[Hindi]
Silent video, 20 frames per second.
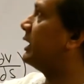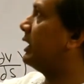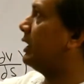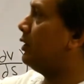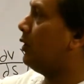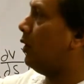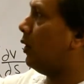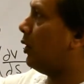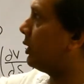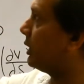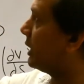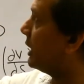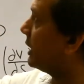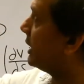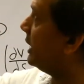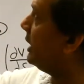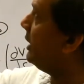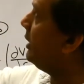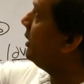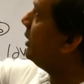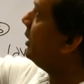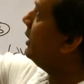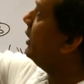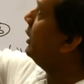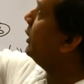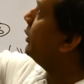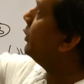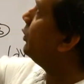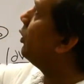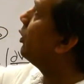हैं और करके
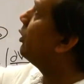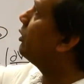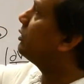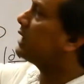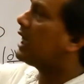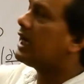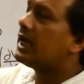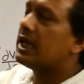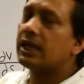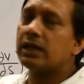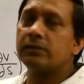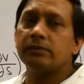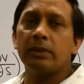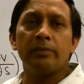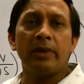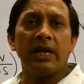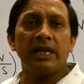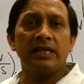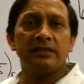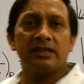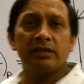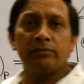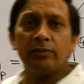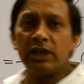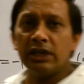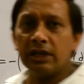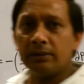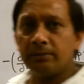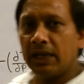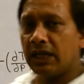दोनों साइड अगर मैं माइनस से
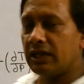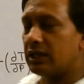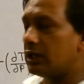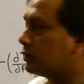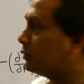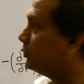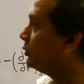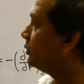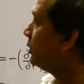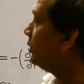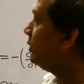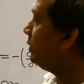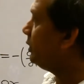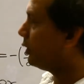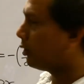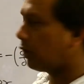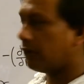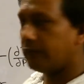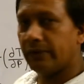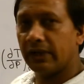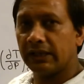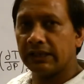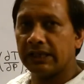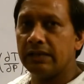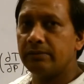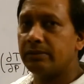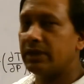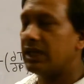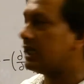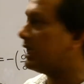मल्टीप्लाई कर दूं तो कोई फर्क
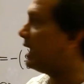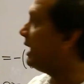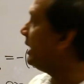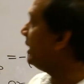नहीं पड़ेगा